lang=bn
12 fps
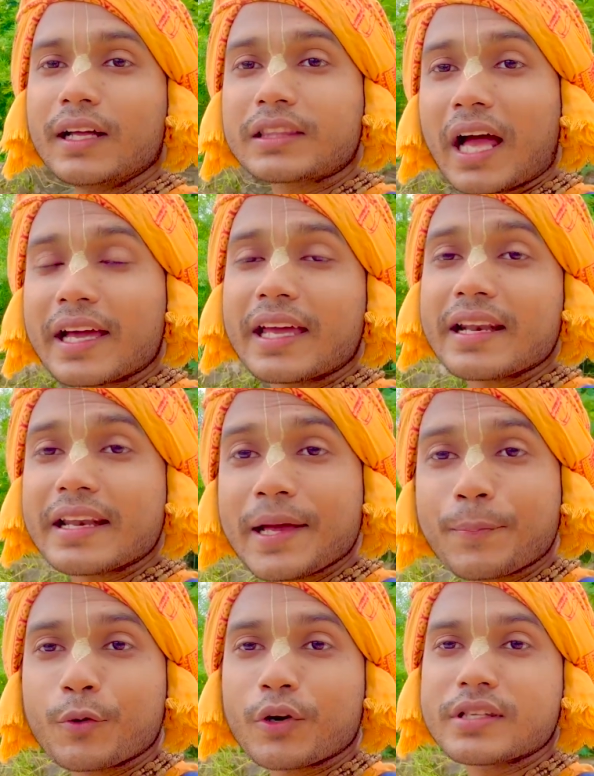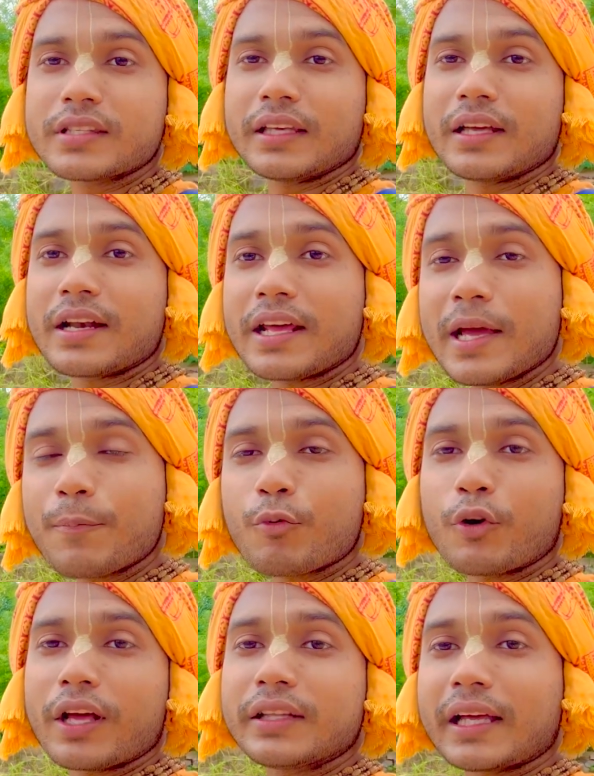তাকে রেপ করেছে রেপ
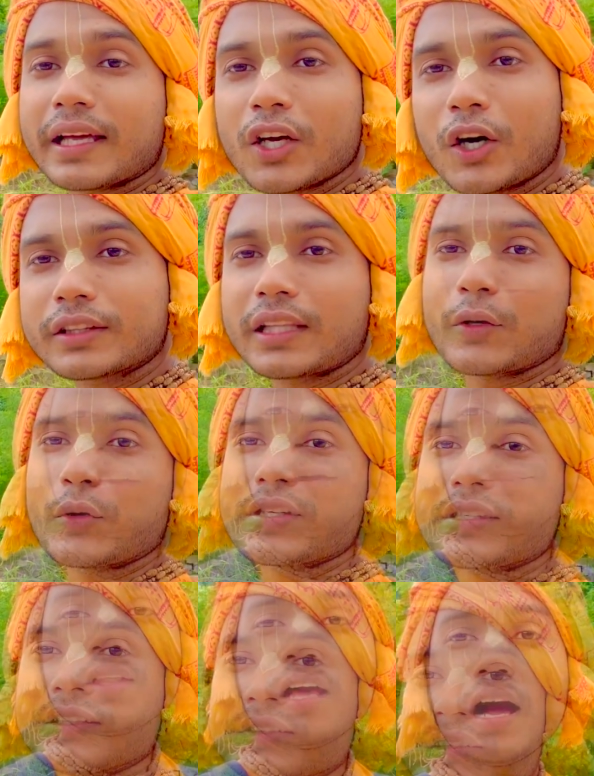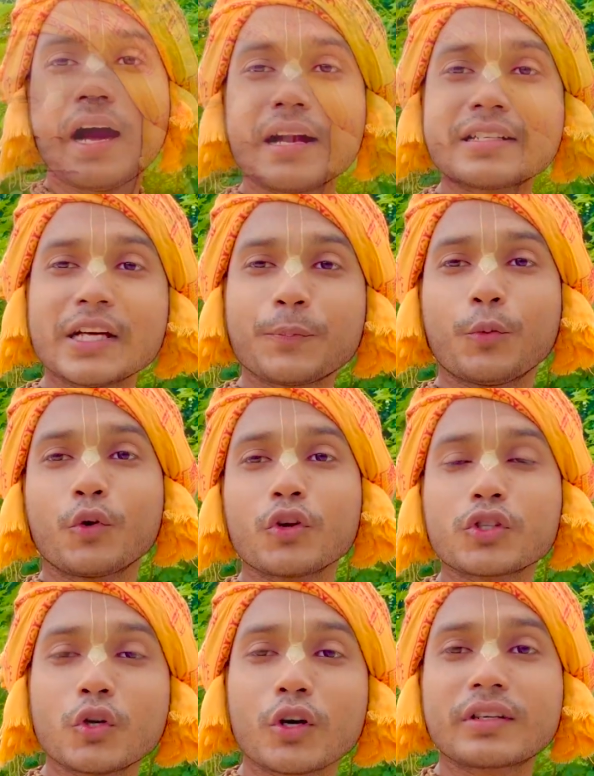করে তাকে হত্যা করেছে আর যে পুরুষ
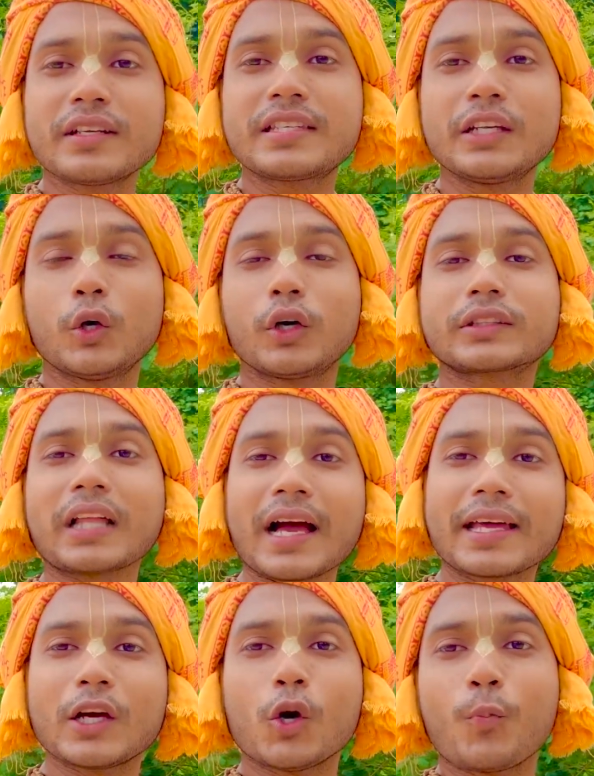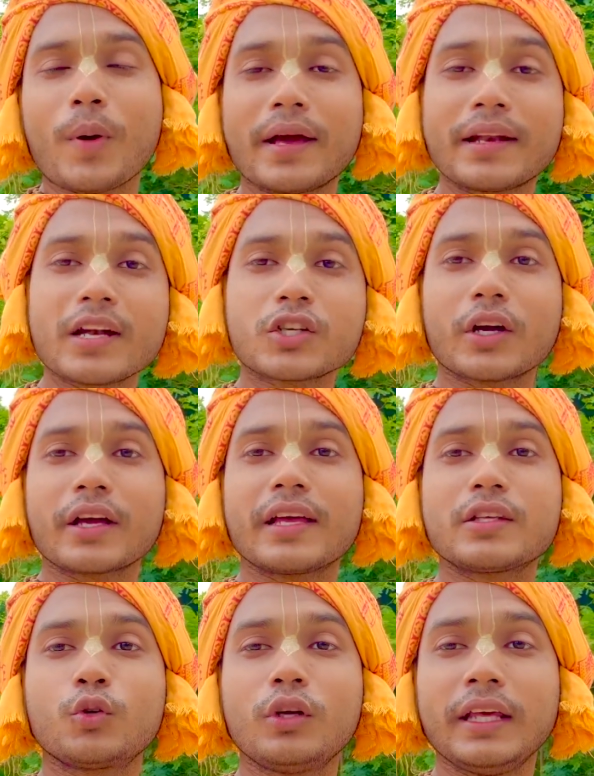লোকটি ছিল তাকেও ফ্যানের সঙ্গে
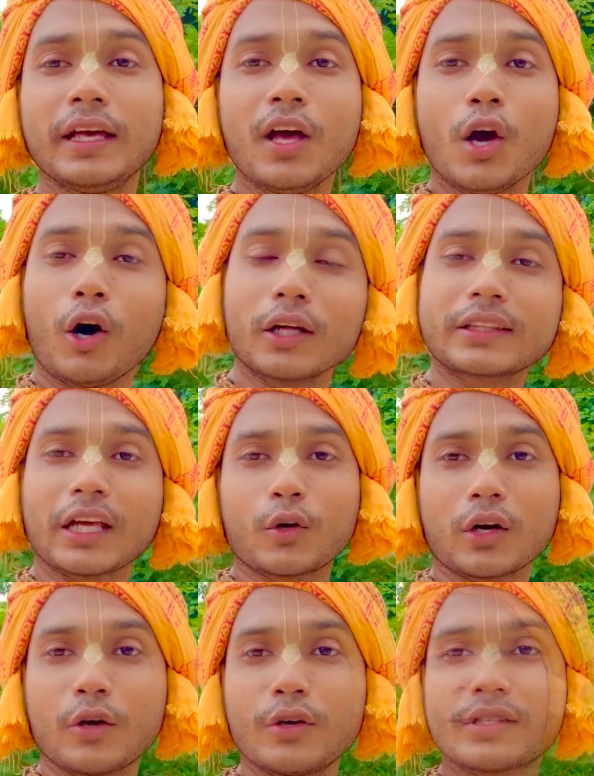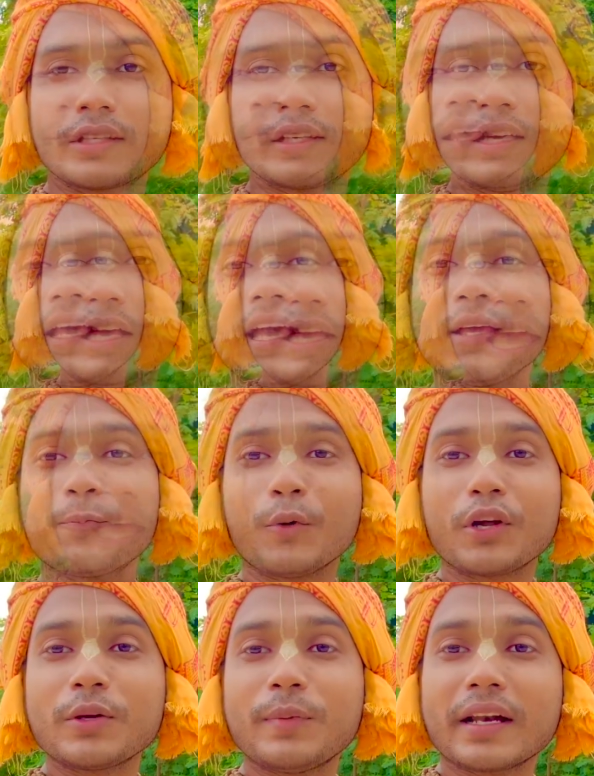ঝুলিয়ে হত্যা করা হয়েছে এই
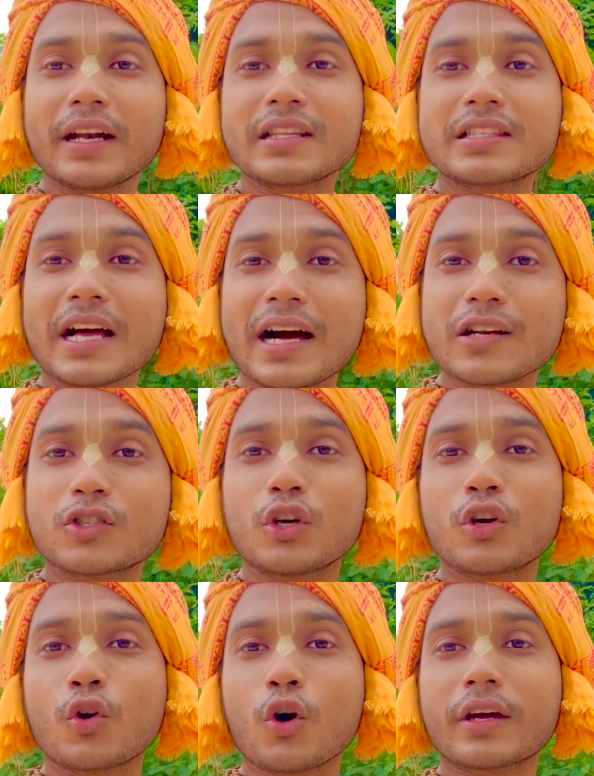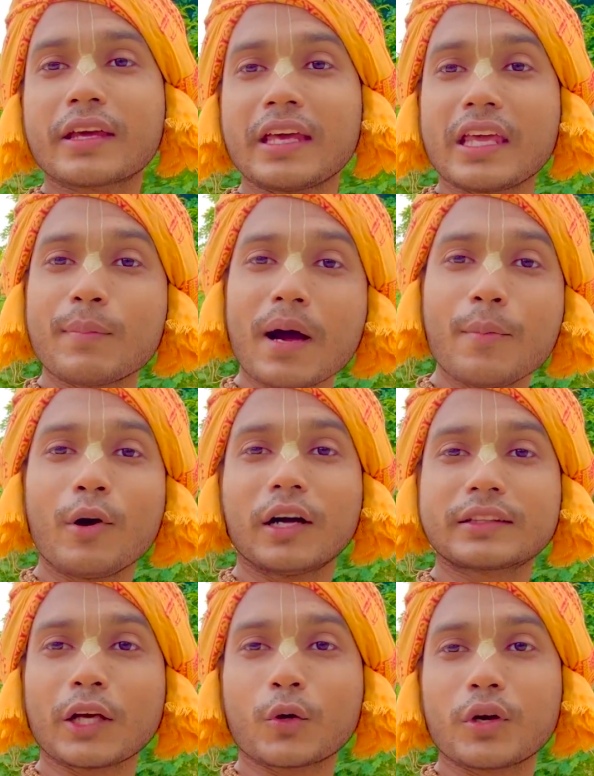পরিবারের চারজন লোককে এভাবে
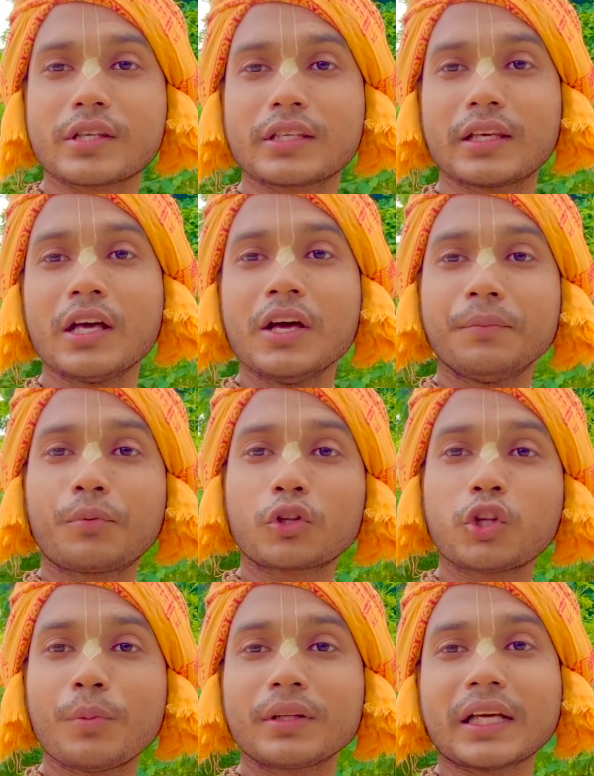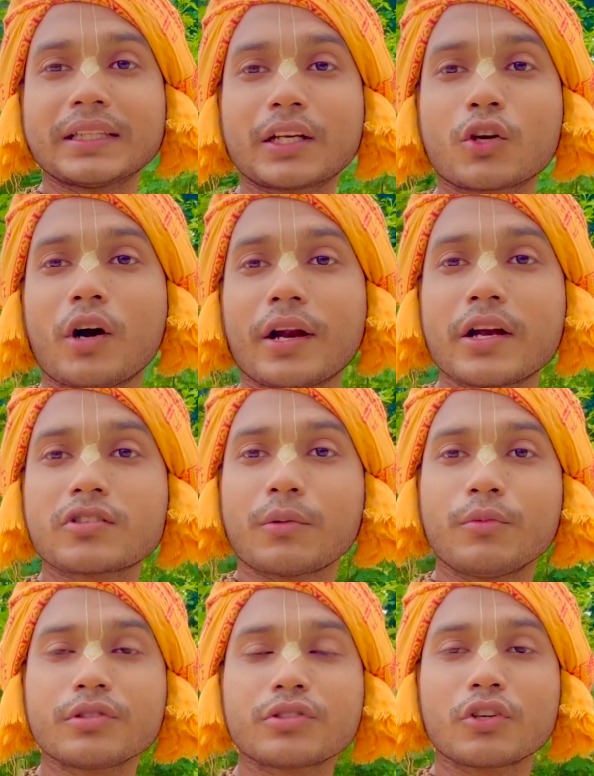হত্যা করেছে প্রথমে তাদের ঘরের
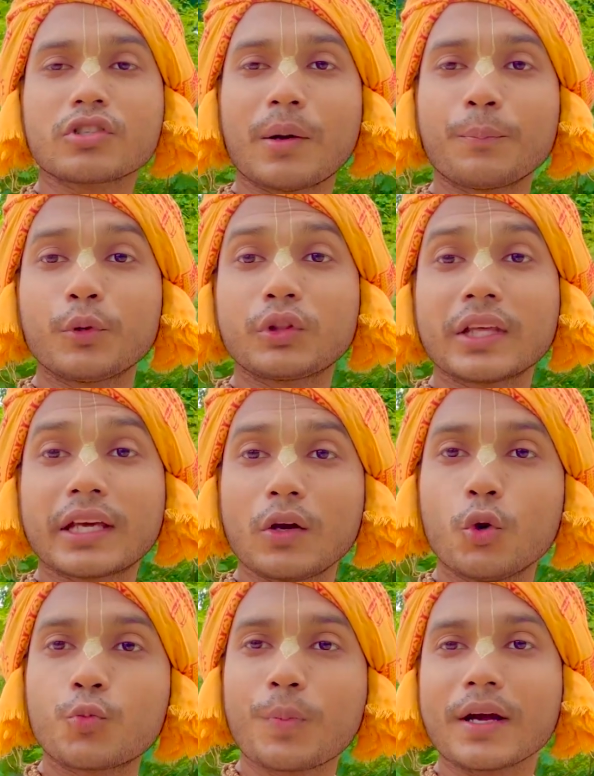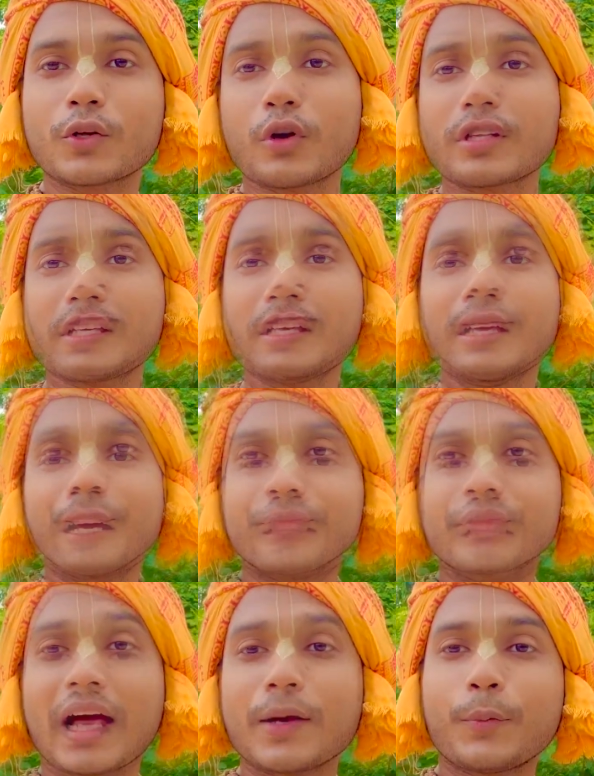সমস্ত সম্পত্তিকে লুটপাট করেছে
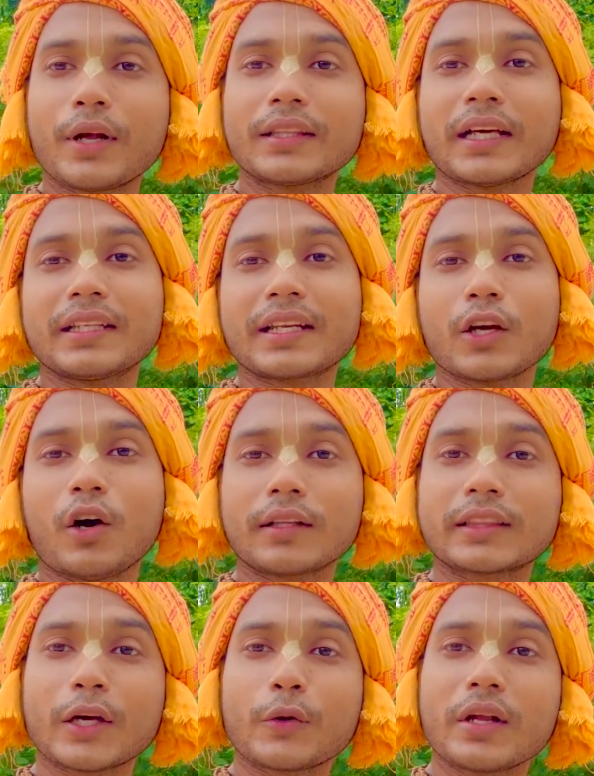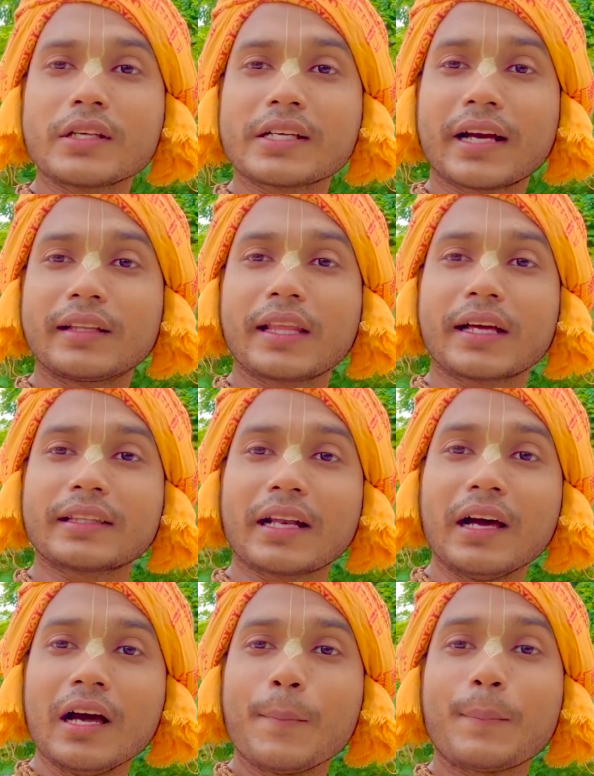তারপরে তাদেরকে হত্যা করে সেখান থেকে তারা
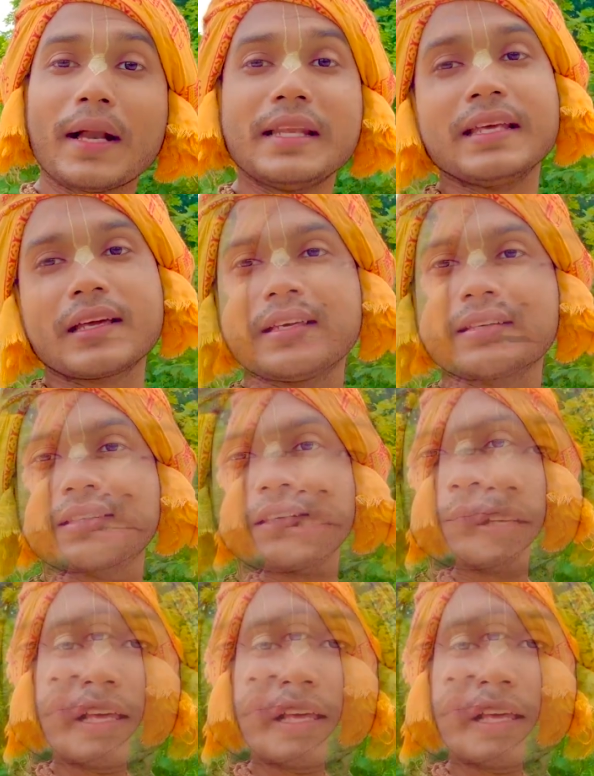পালিয়ে গিয়েছে